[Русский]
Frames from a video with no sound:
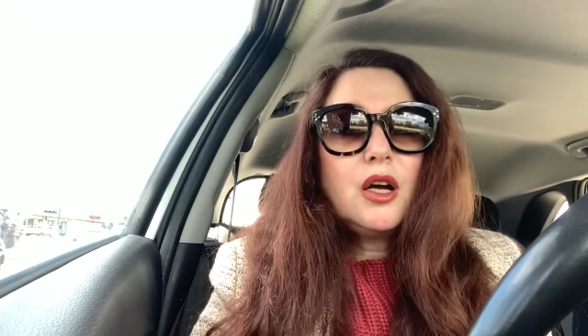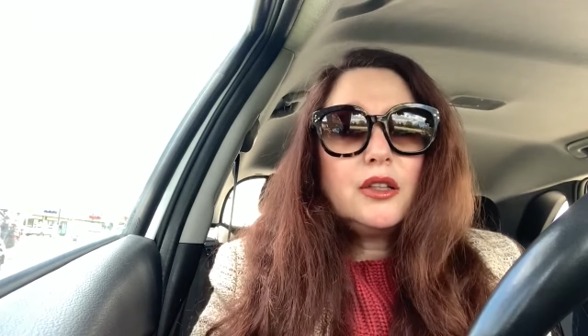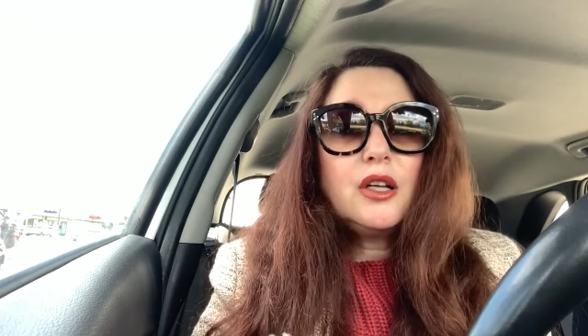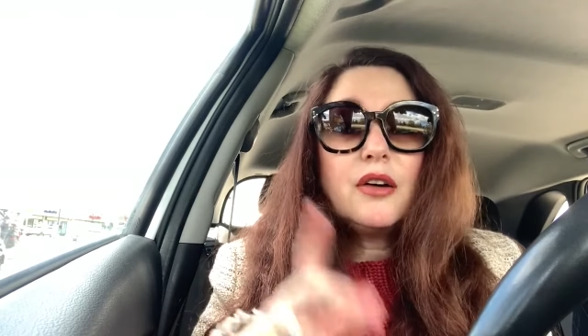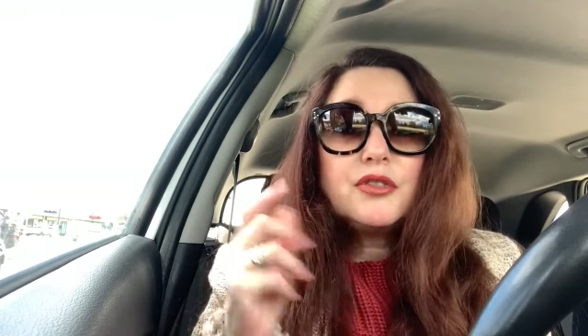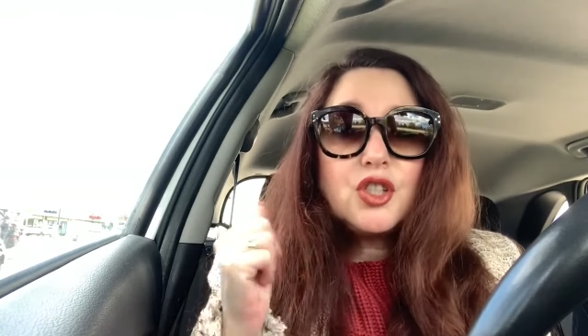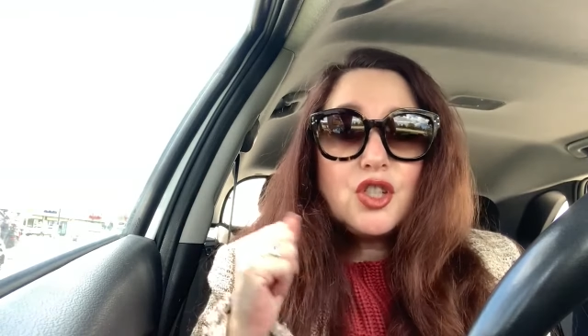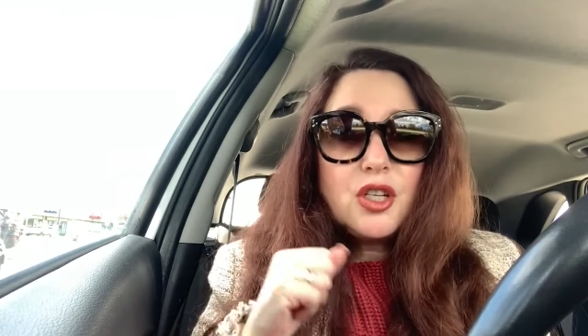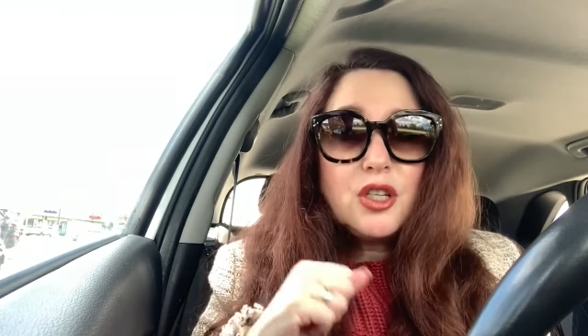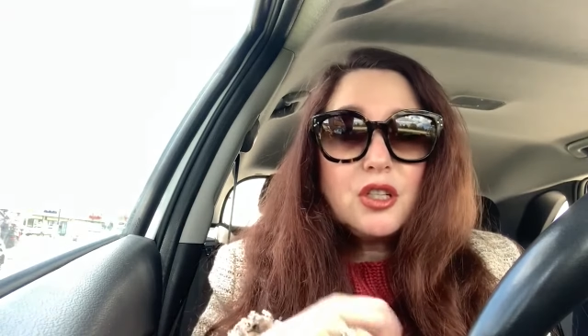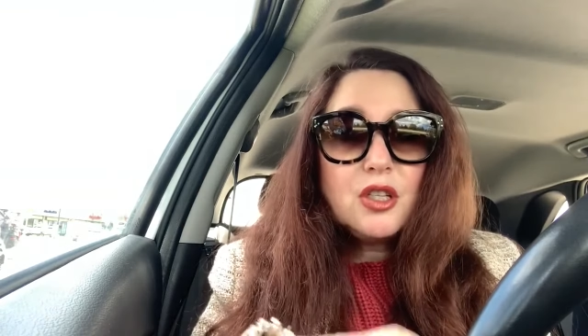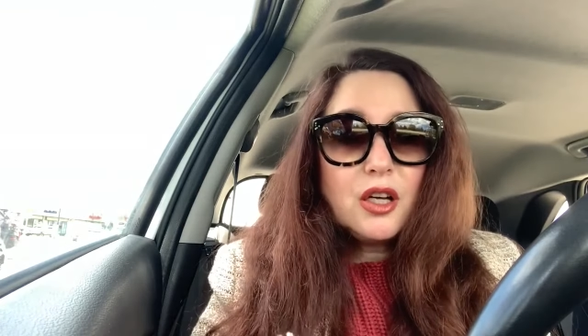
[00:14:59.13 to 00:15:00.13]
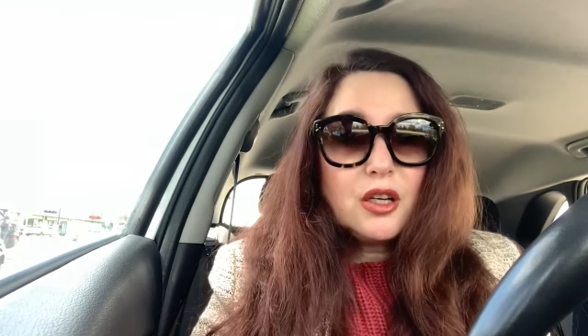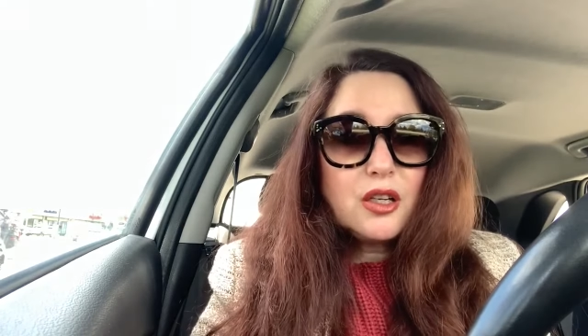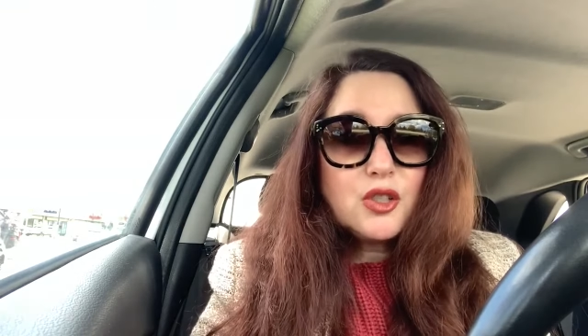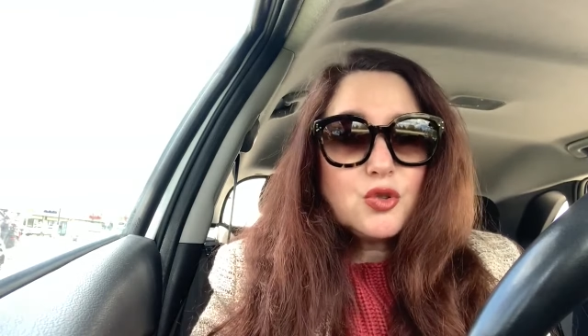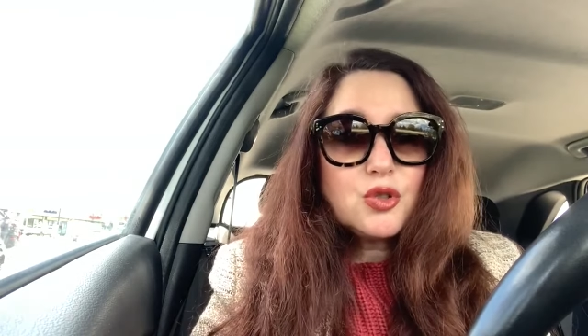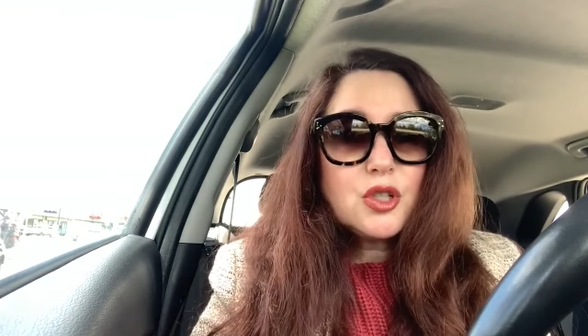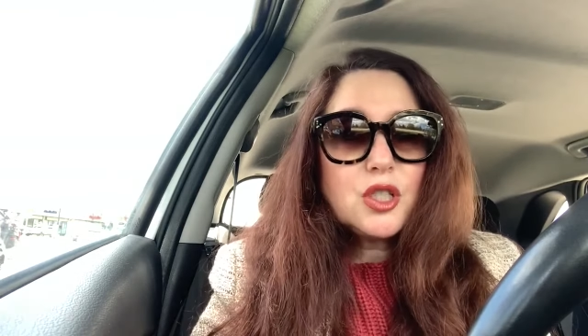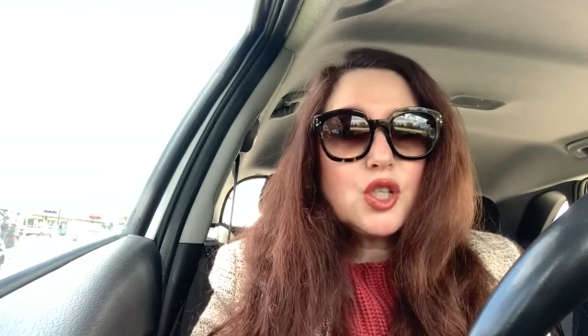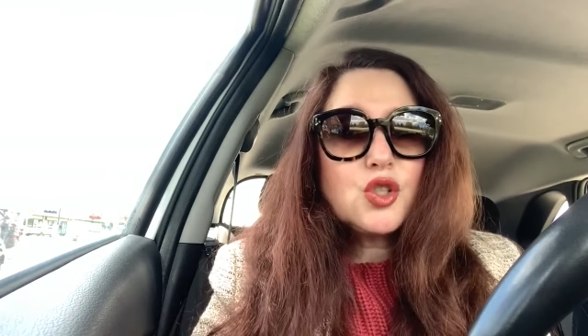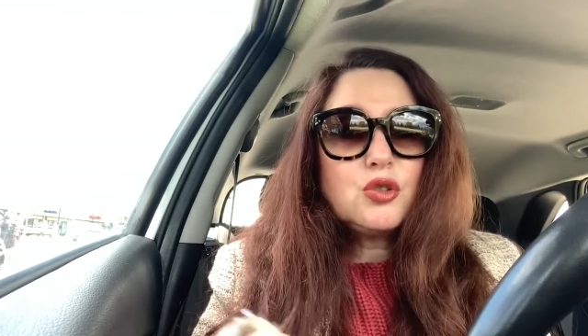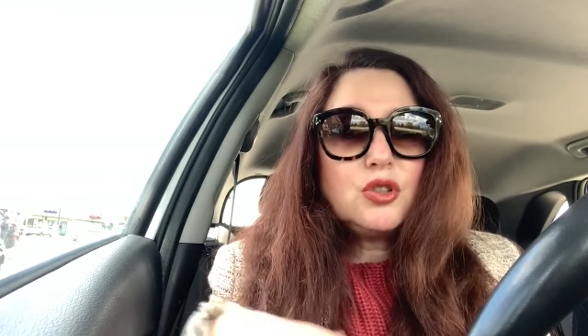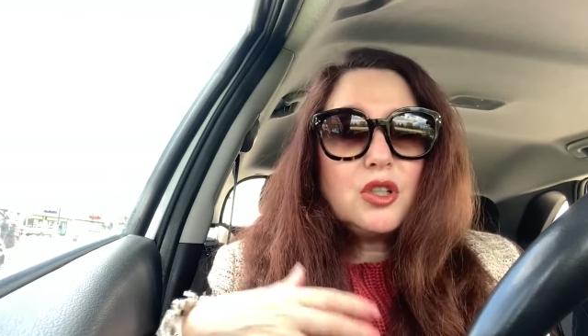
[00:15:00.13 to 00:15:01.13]
Да, в течение дня я хочу
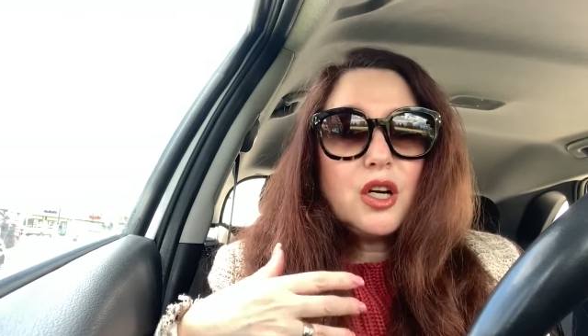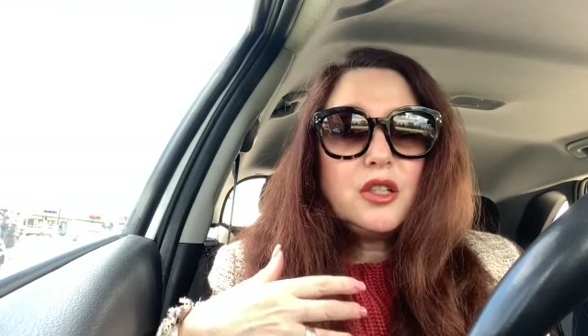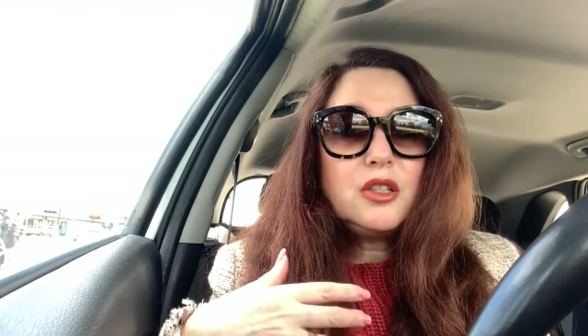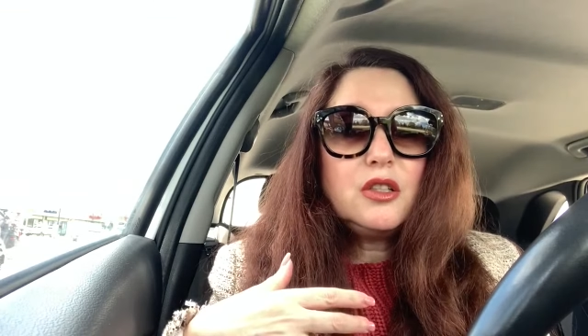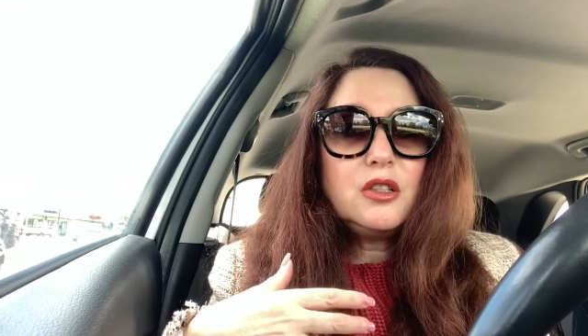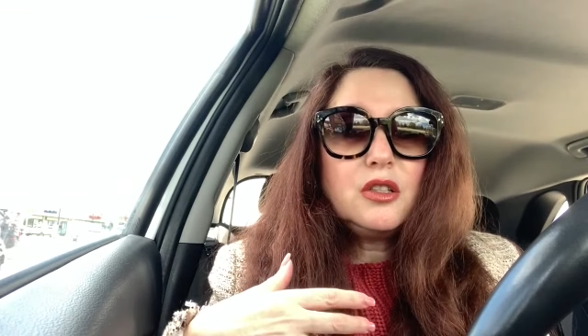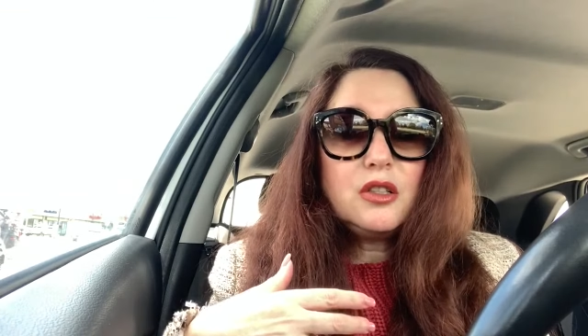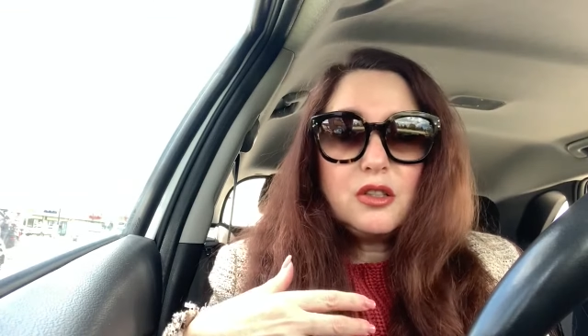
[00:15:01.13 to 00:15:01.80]
сказать, что я не, не